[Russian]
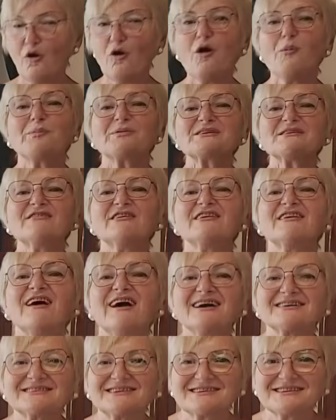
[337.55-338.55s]
О
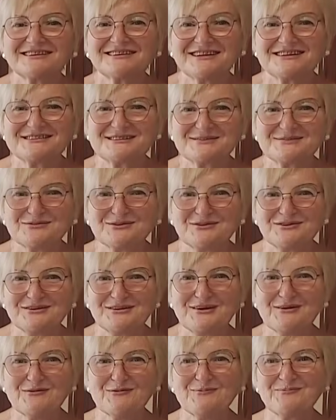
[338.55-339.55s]
провокаторах я
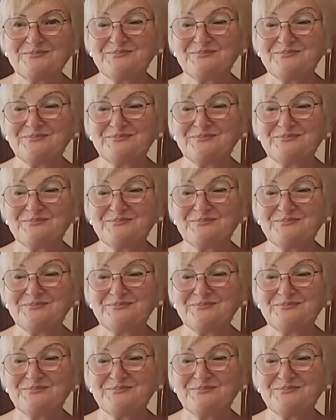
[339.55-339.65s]
сегодня.